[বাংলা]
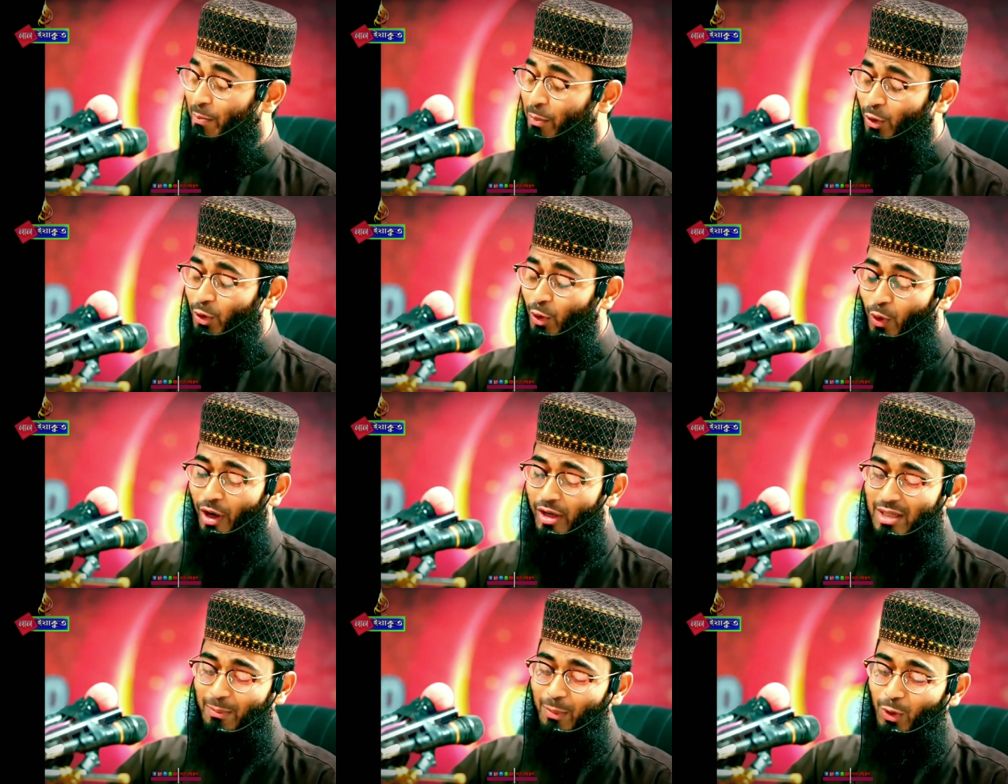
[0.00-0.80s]
বন্ধু
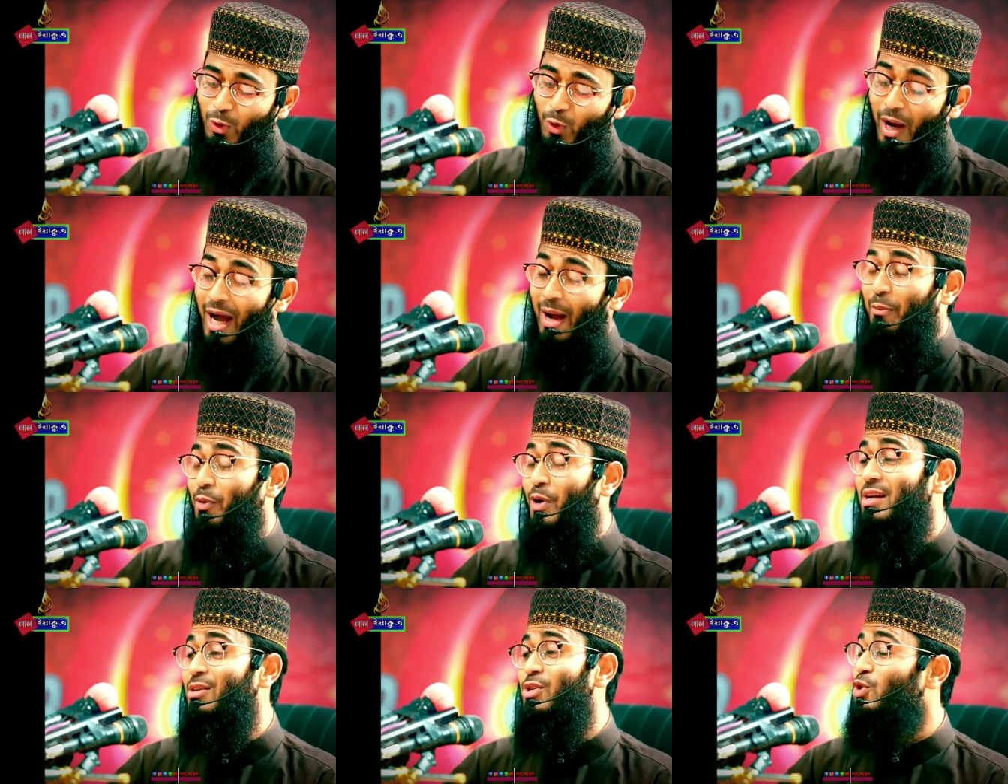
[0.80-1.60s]
কয় যে বন্ধু আই এম
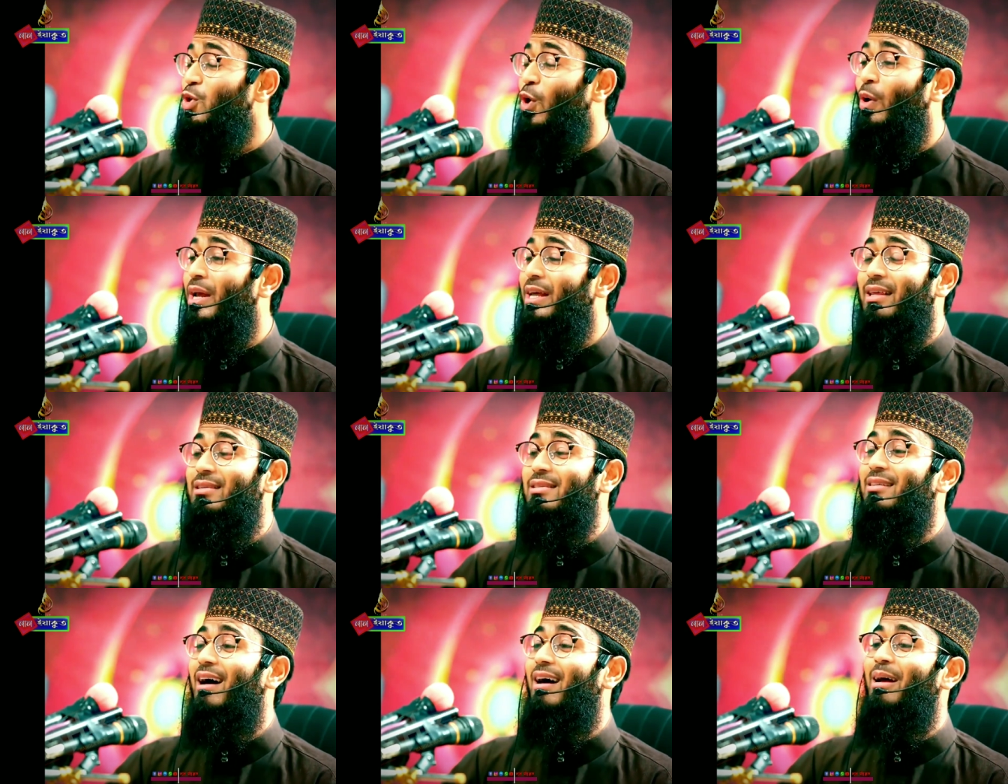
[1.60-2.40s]
রিয়েলি সরি
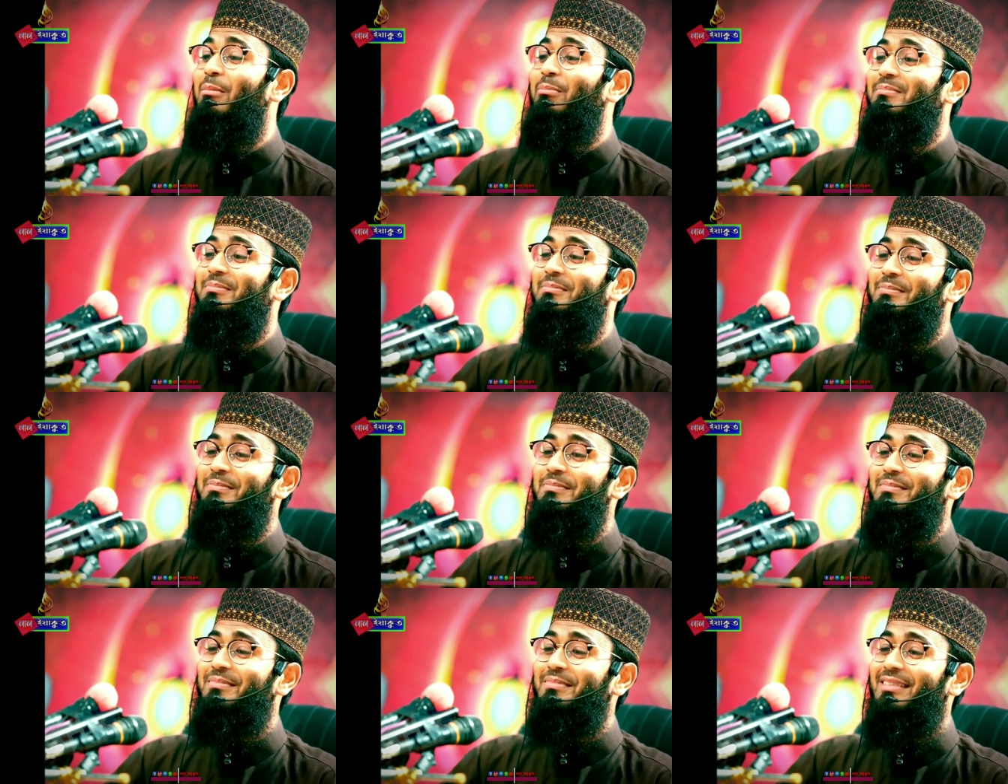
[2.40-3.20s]
দিস হারাম
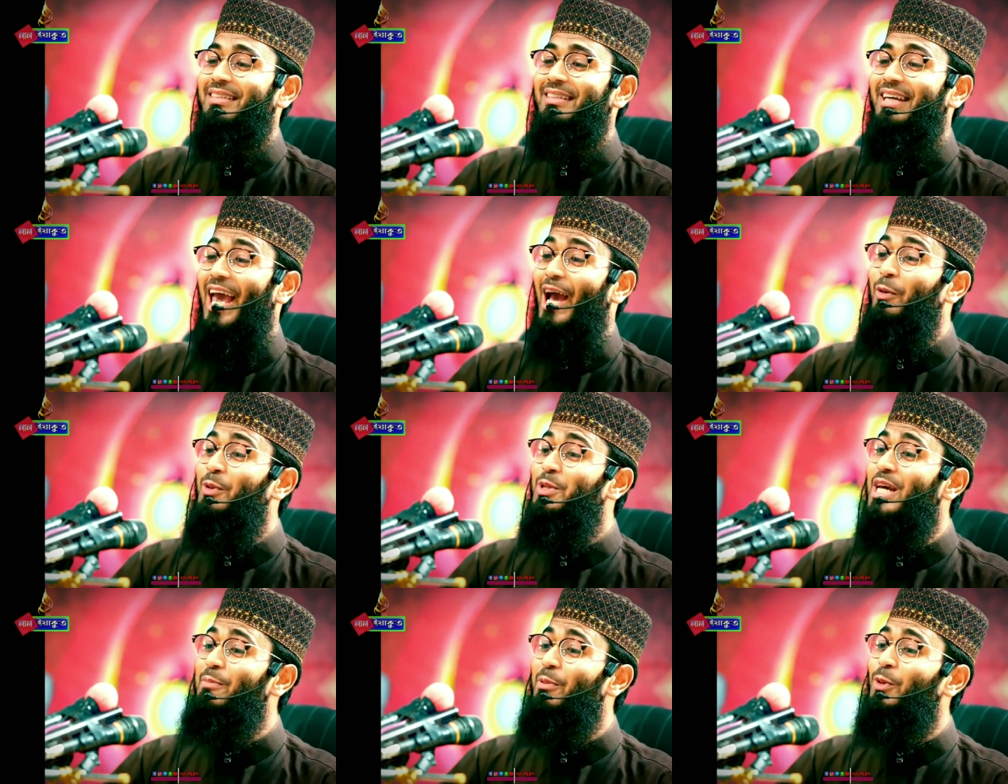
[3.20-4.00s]
এখন
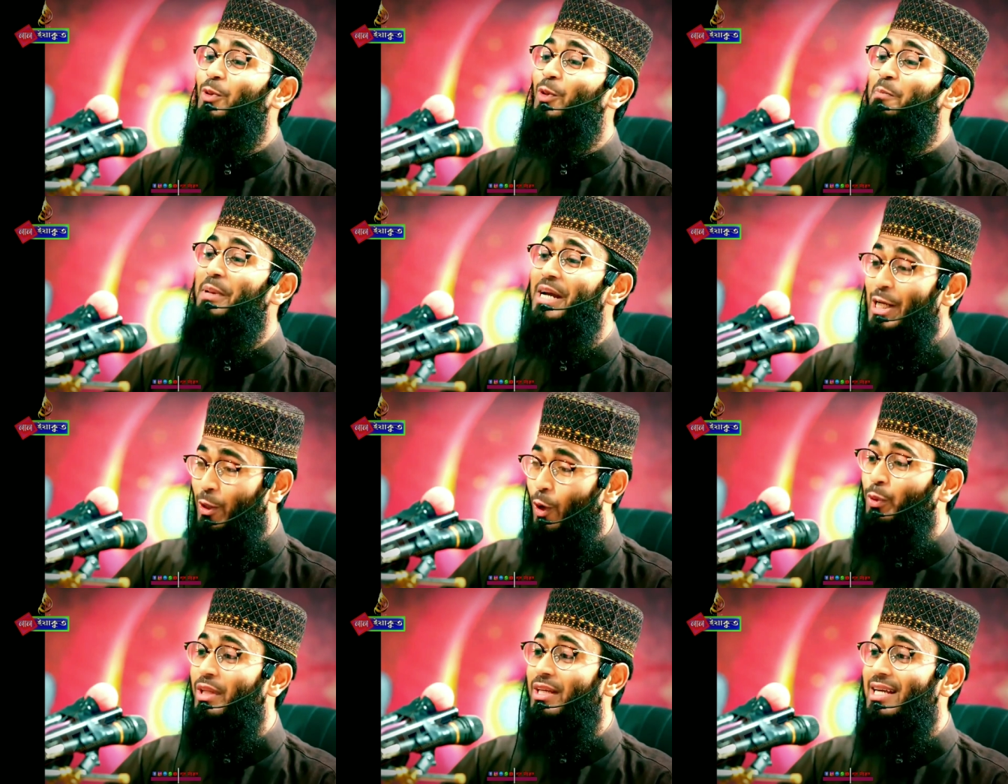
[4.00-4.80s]
যে বন্ধু মিট
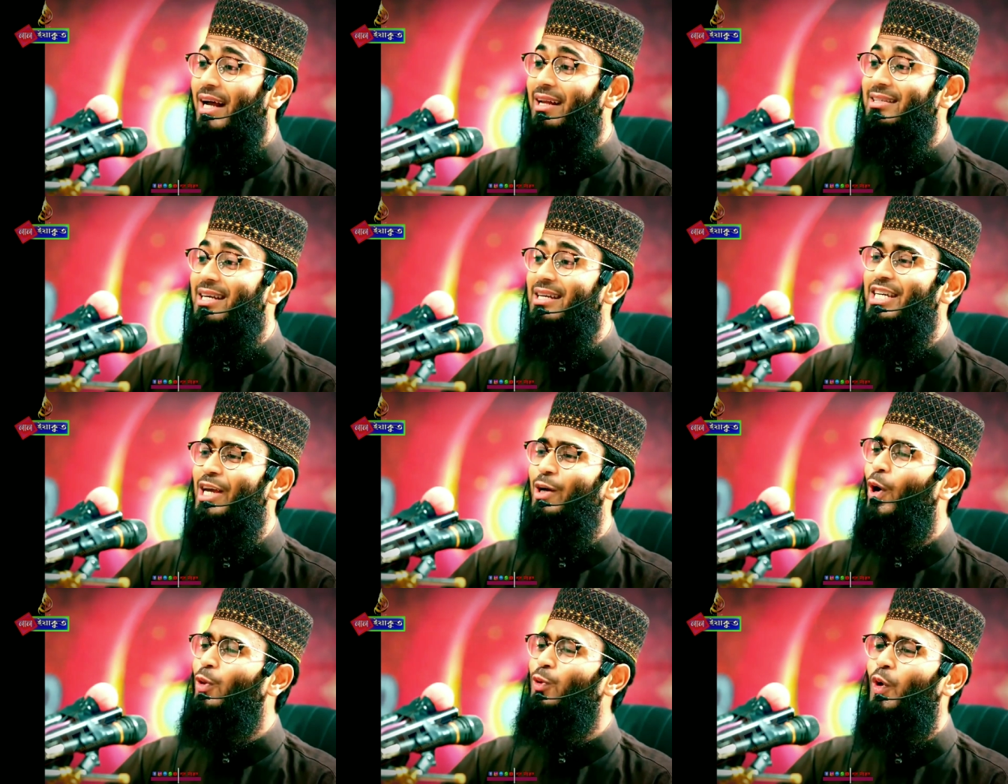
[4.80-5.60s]
করতে যাচ্ছে সে
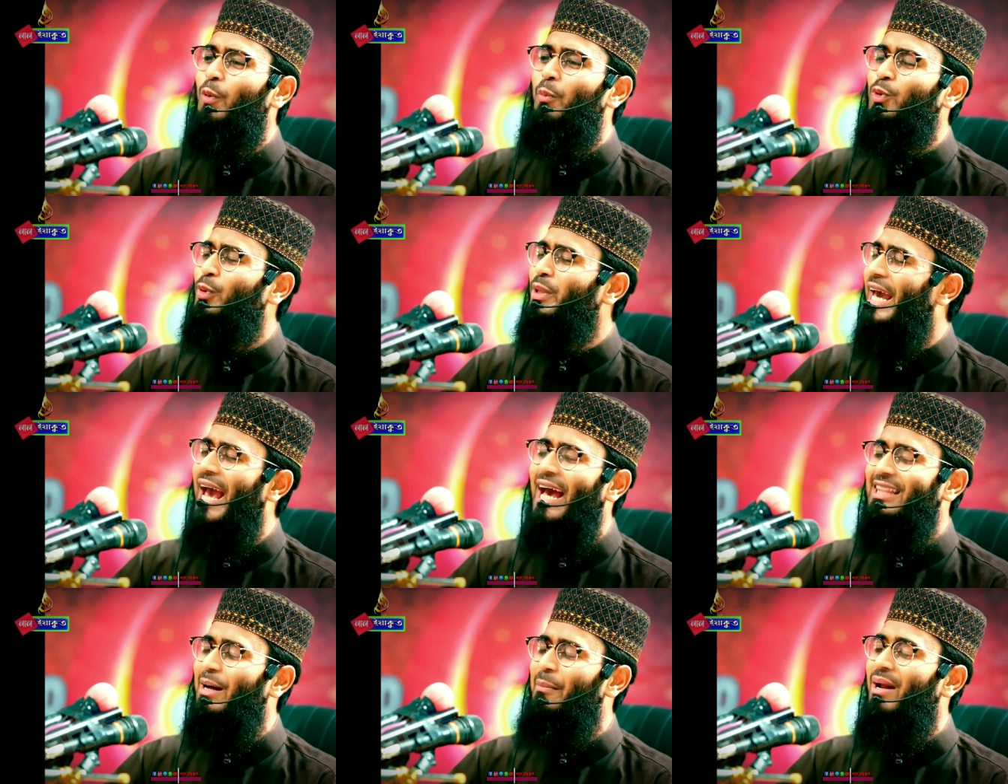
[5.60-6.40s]
কয় তোর মতো
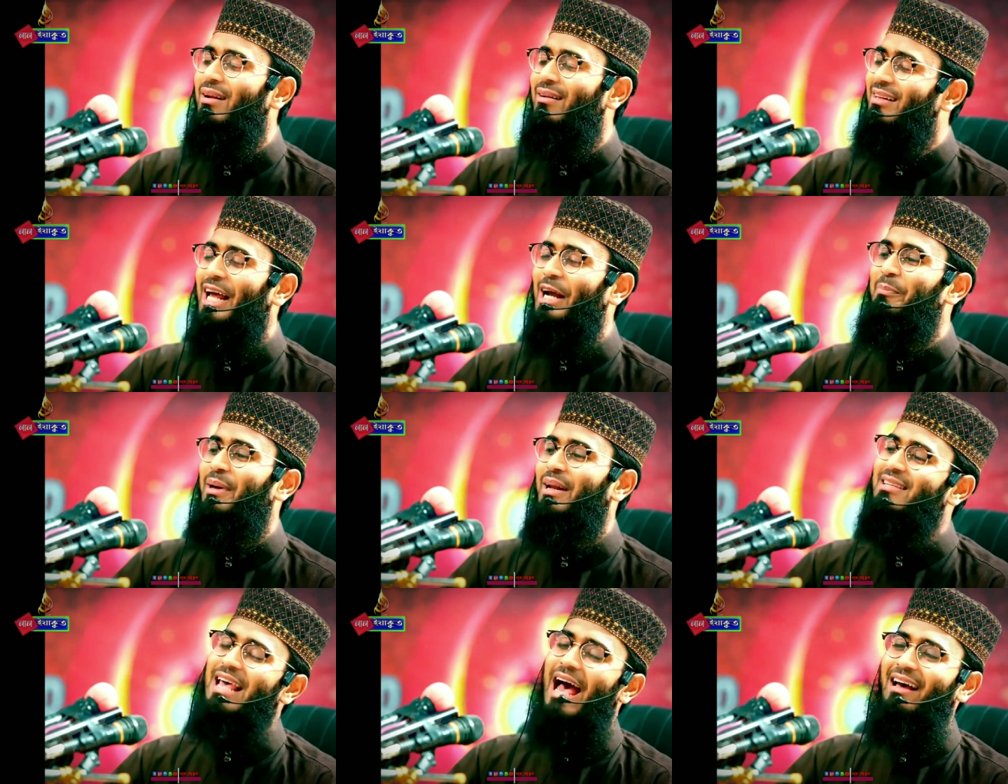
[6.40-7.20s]
খ্যাত আমার লাগবে
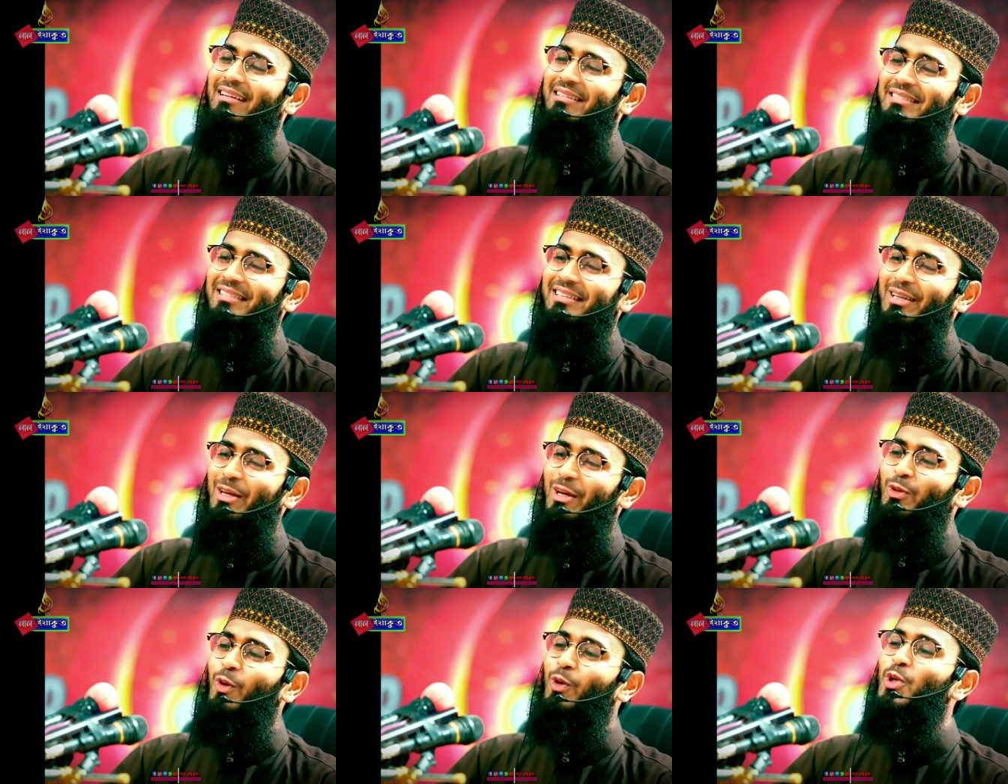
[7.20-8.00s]
না যা
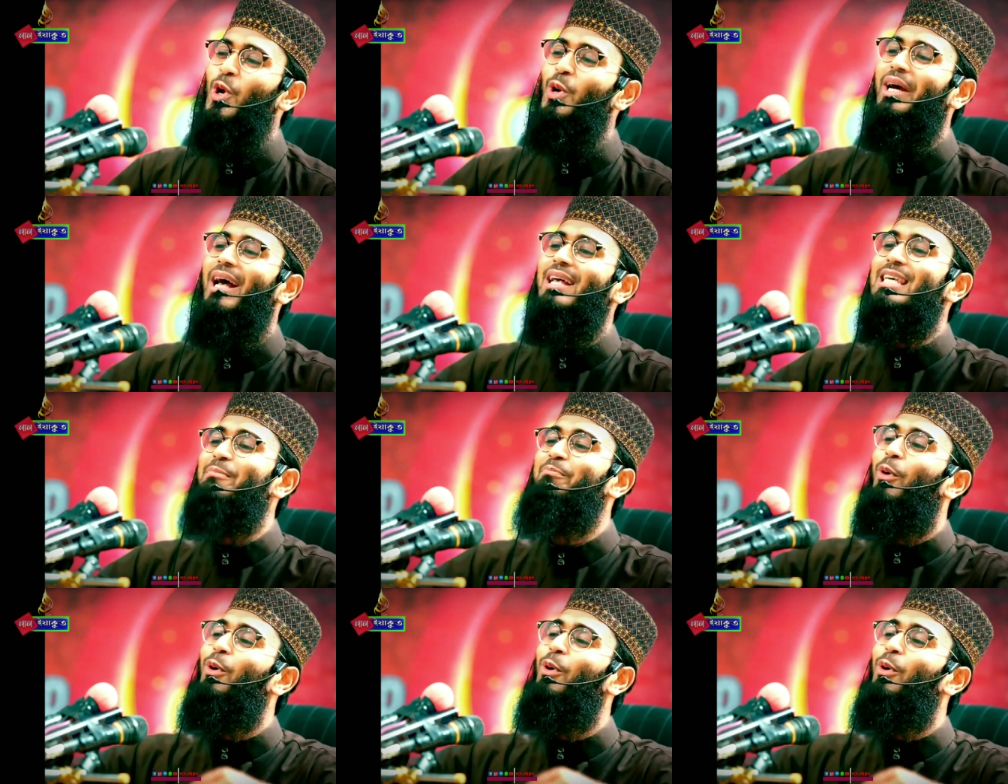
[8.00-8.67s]
তোর সঙ্গে আজকে